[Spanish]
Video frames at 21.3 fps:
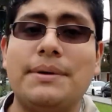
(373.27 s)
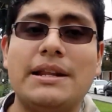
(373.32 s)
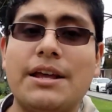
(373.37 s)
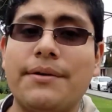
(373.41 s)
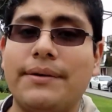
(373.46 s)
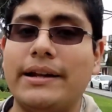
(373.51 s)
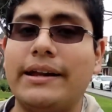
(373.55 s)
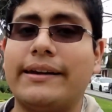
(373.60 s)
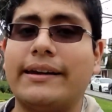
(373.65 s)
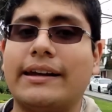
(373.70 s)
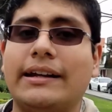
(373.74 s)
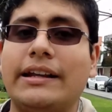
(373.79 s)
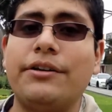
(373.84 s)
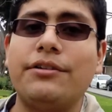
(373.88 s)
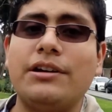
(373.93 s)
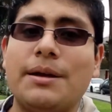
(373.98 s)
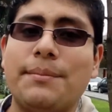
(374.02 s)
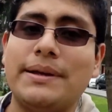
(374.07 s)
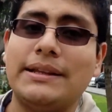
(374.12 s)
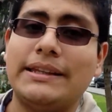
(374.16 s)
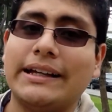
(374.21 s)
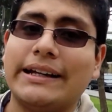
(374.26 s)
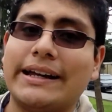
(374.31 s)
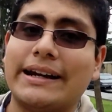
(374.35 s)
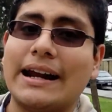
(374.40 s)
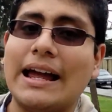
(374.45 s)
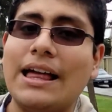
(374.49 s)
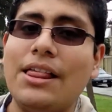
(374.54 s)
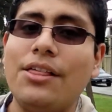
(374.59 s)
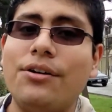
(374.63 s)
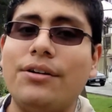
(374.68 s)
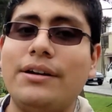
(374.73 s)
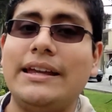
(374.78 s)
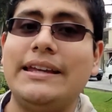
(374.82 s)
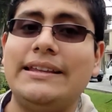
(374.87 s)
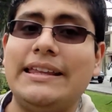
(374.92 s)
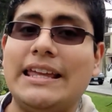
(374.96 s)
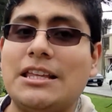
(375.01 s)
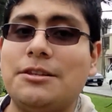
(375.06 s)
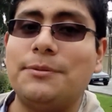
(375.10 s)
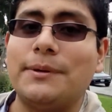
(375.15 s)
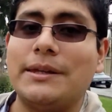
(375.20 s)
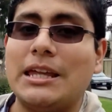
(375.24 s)
También les van a regalar un MT cargado y
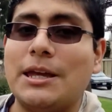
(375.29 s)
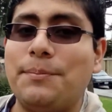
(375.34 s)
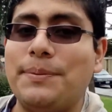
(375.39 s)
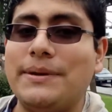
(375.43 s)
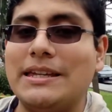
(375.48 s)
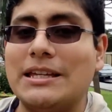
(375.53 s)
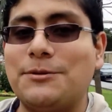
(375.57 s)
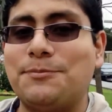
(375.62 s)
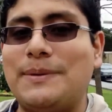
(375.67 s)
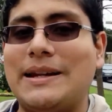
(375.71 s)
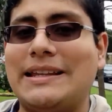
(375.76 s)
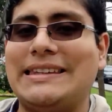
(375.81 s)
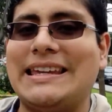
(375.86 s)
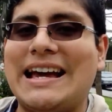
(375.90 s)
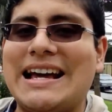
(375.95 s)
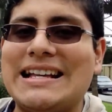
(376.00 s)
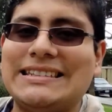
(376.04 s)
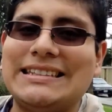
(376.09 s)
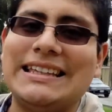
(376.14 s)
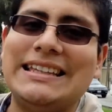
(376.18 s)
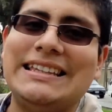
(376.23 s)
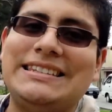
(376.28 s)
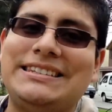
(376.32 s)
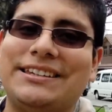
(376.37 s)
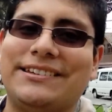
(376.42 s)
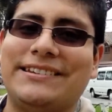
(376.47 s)
10 vallas piñas plateadas a